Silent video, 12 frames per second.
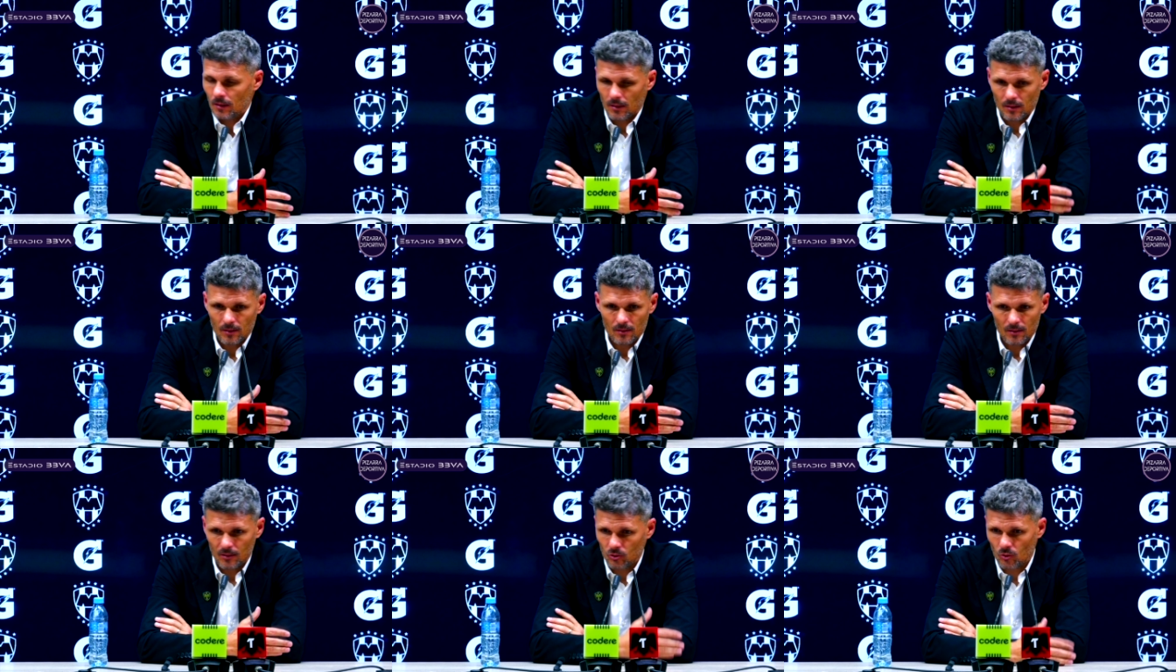
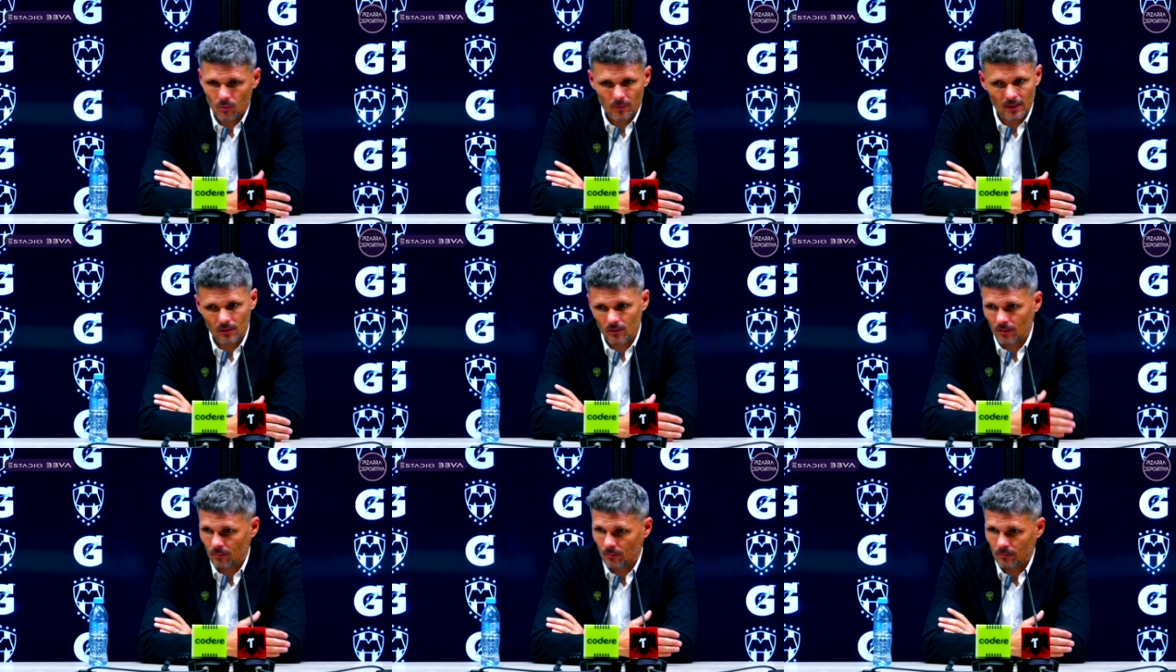Eh, ellos nos
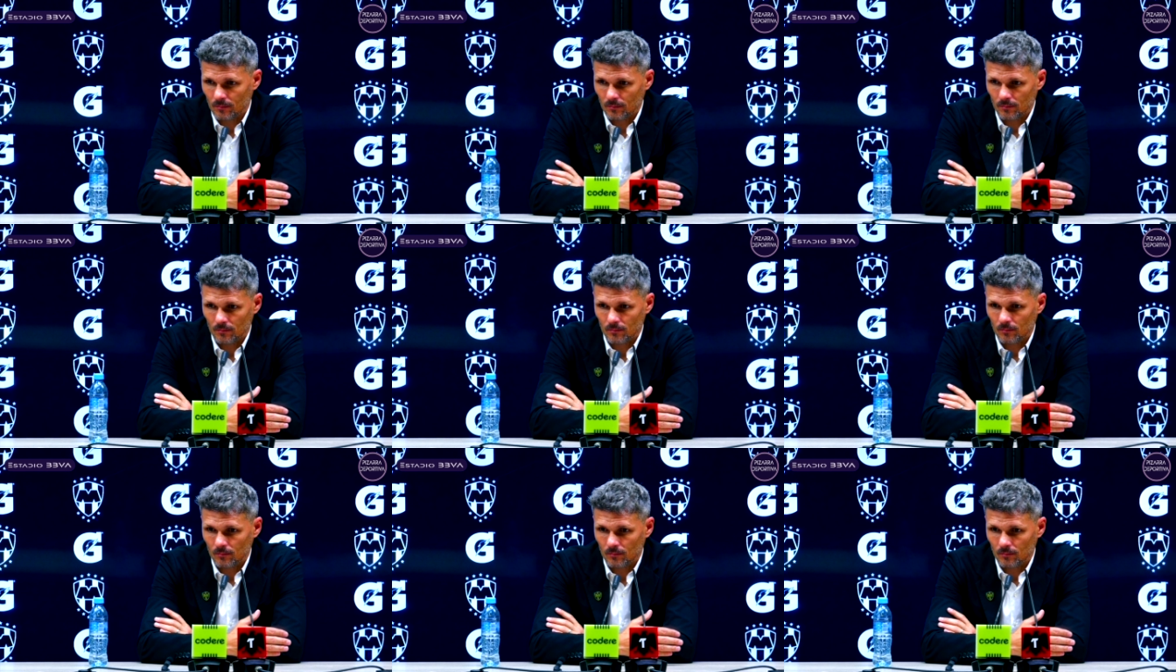pegaron en